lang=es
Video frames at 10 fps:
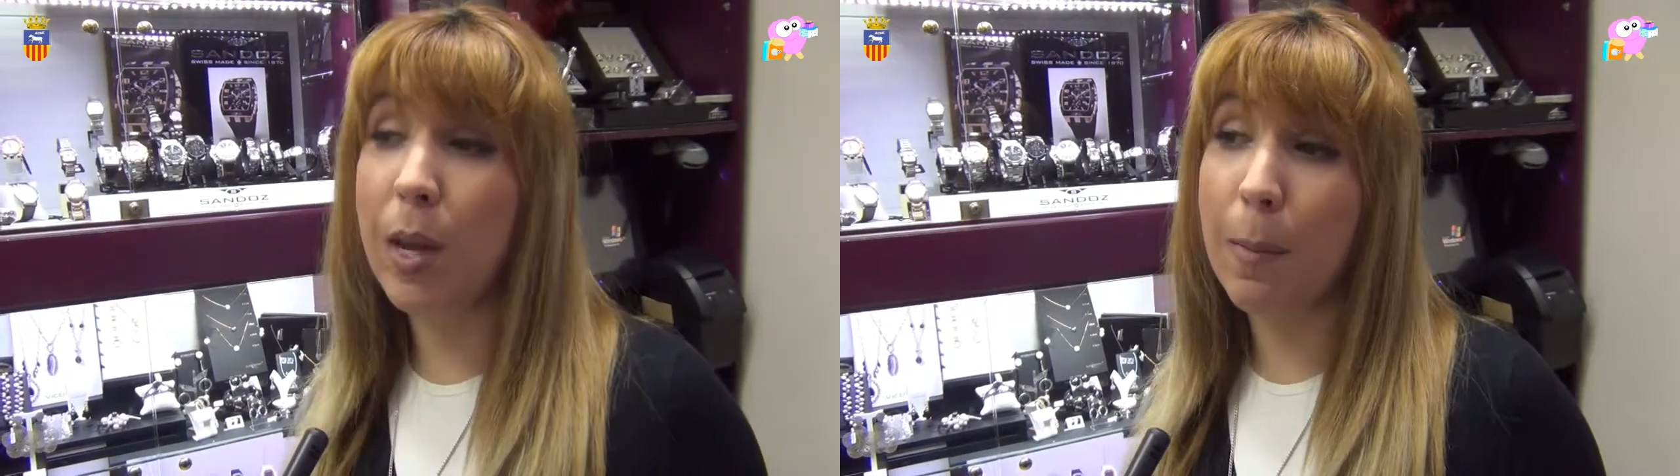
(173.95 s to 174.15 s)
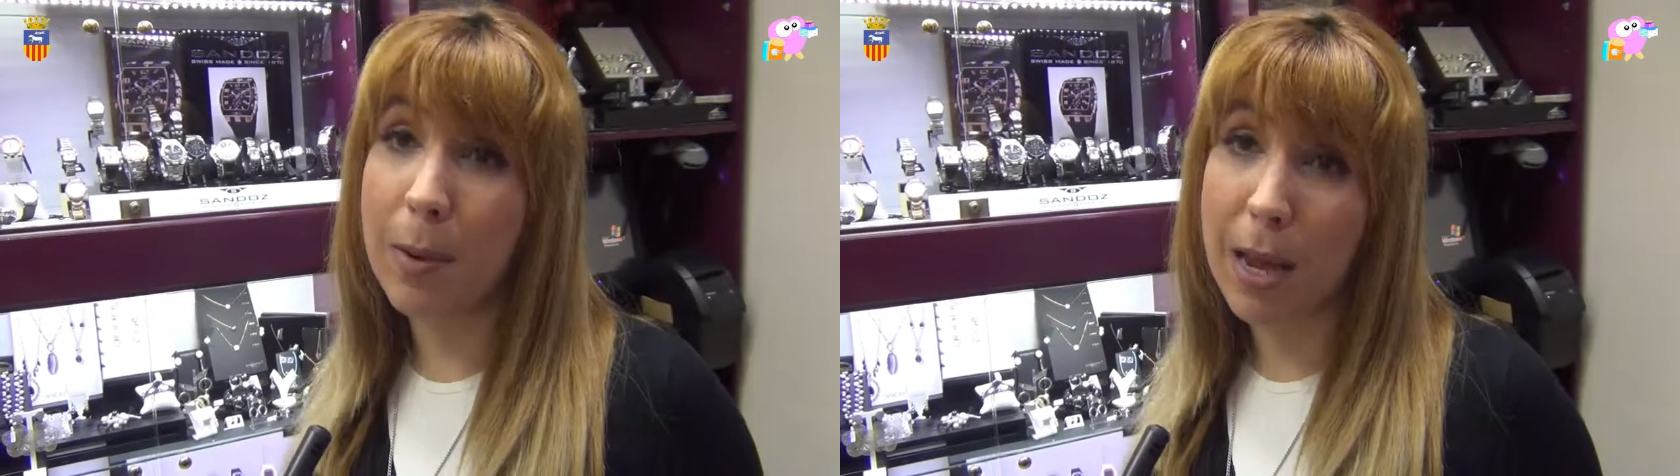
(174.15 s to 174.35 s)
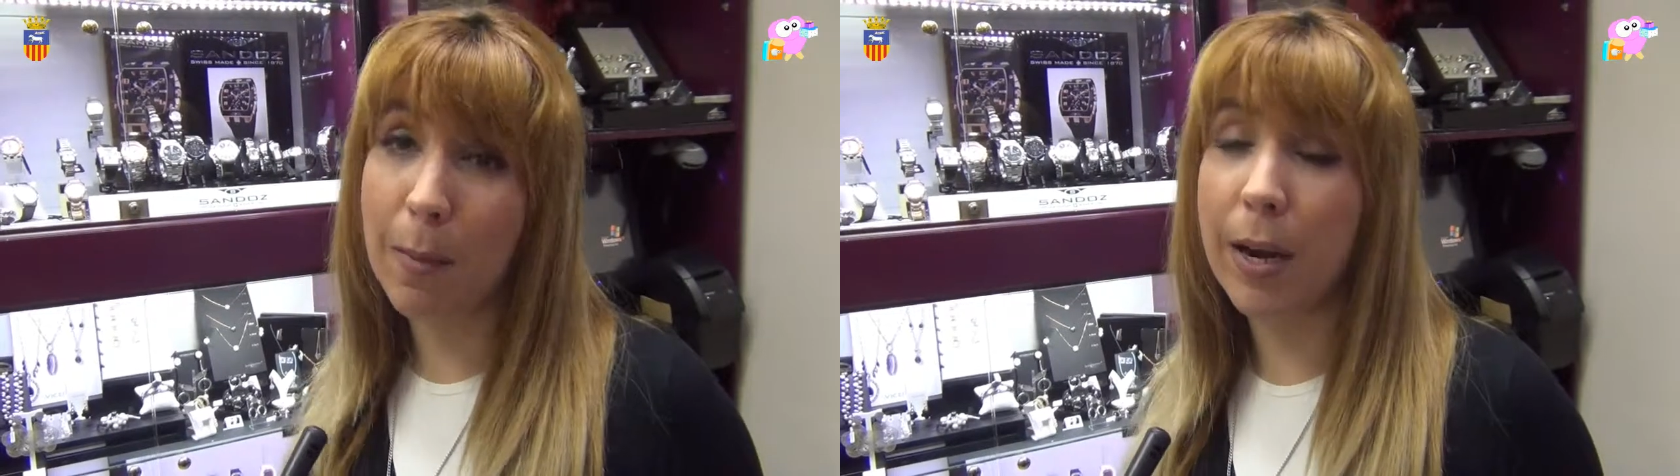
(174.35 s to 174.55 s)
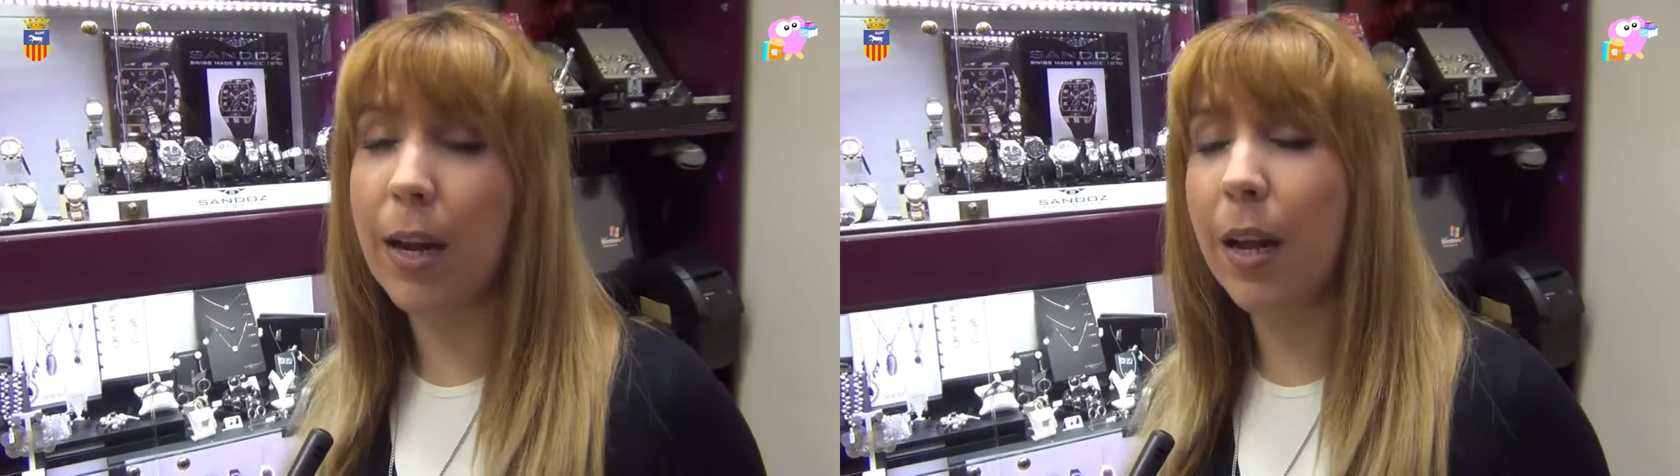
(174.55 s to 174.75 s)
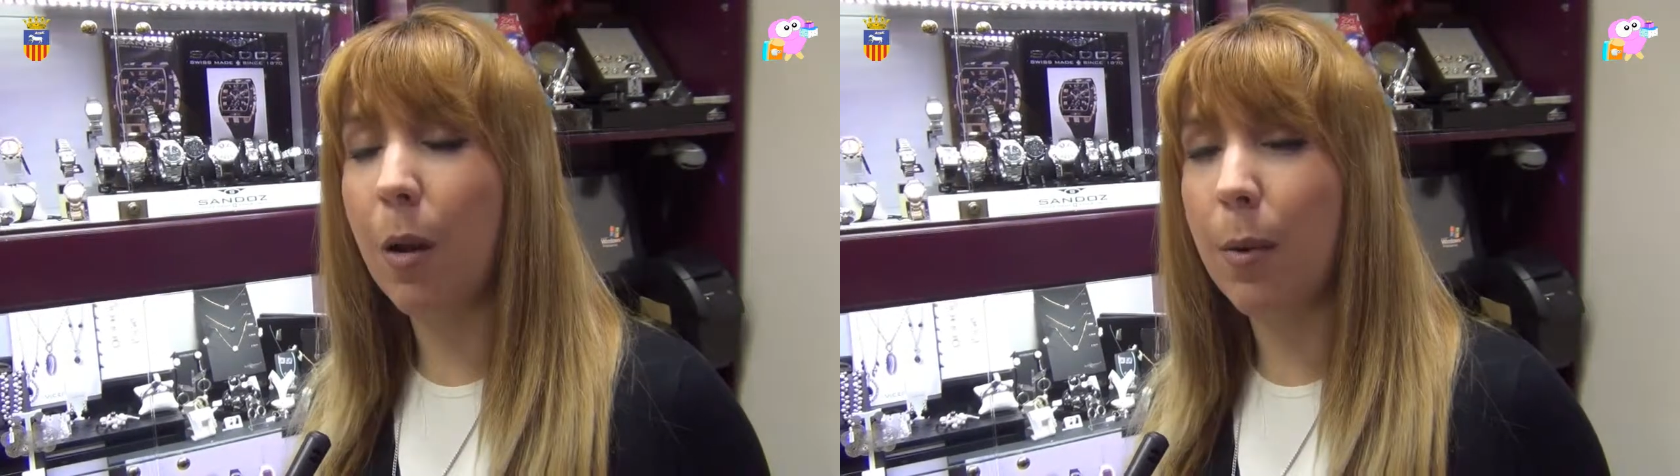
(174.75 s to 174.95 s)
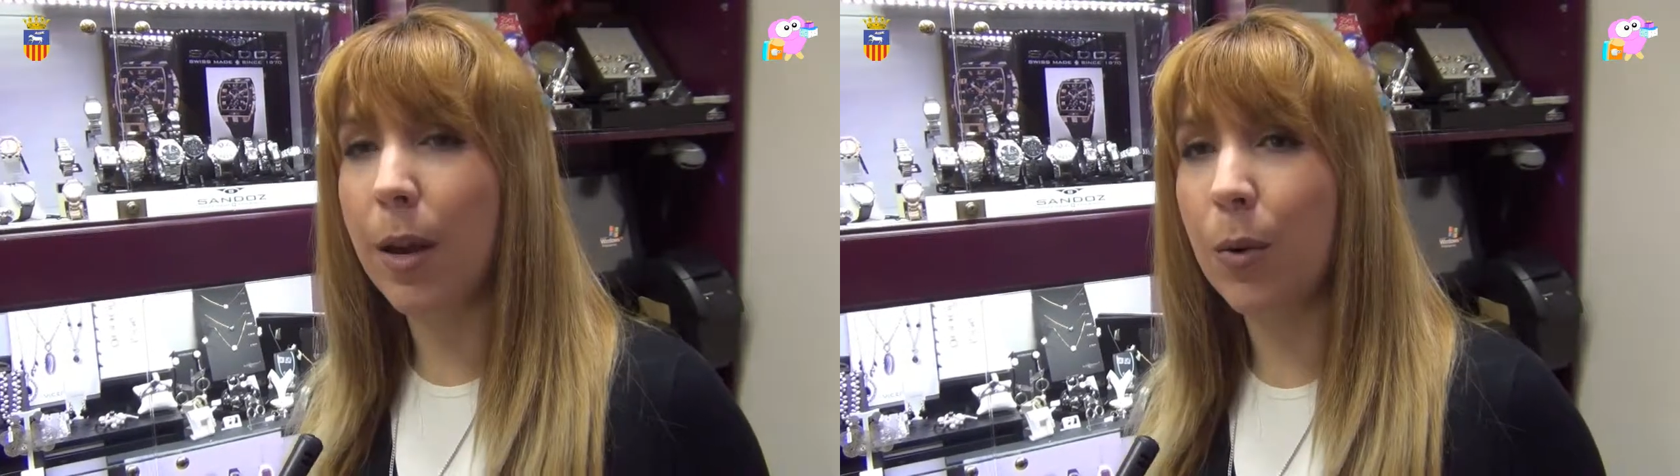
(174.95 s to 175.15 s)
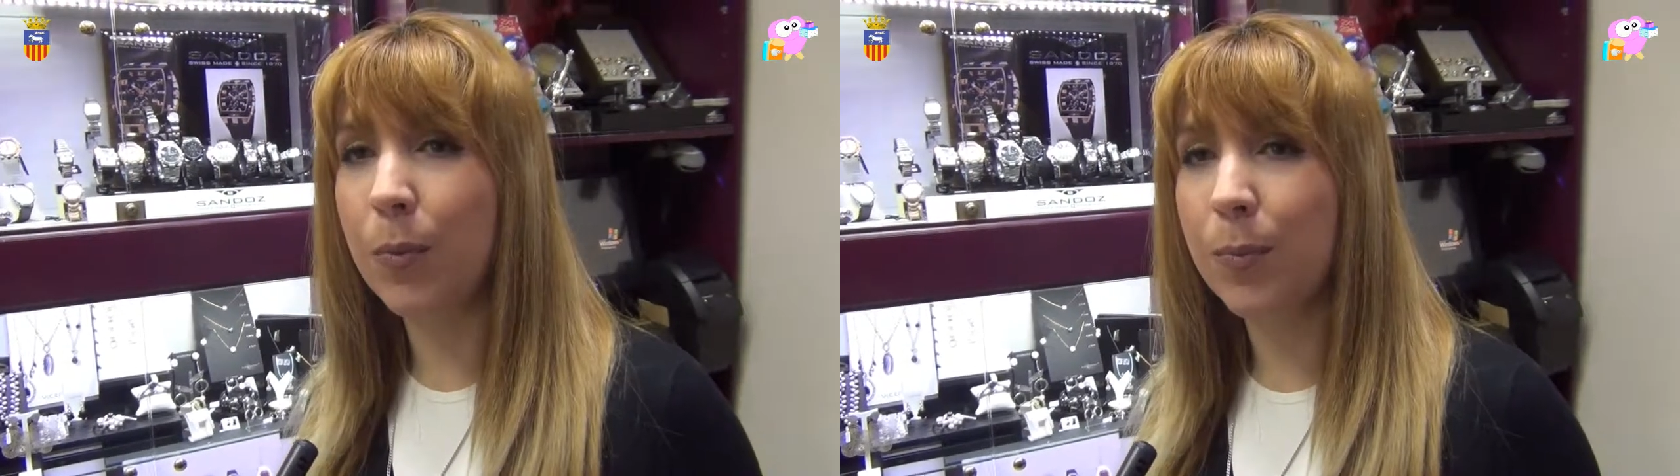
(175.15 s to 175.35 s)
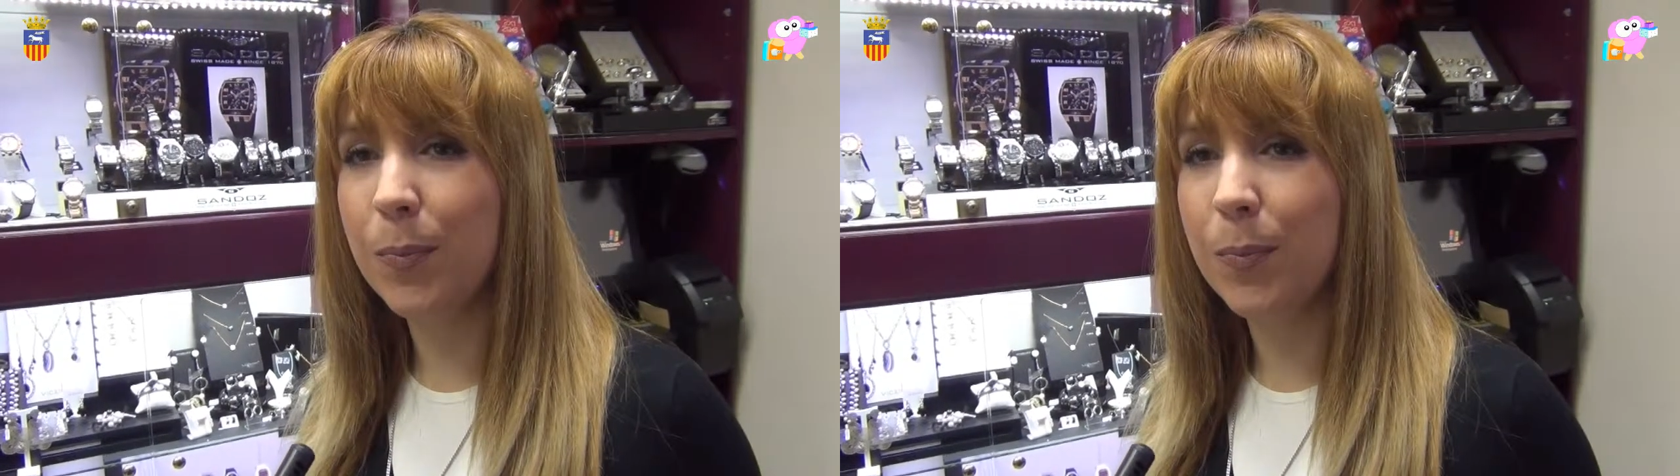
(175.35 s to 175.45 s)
y ampliable era cara al verano.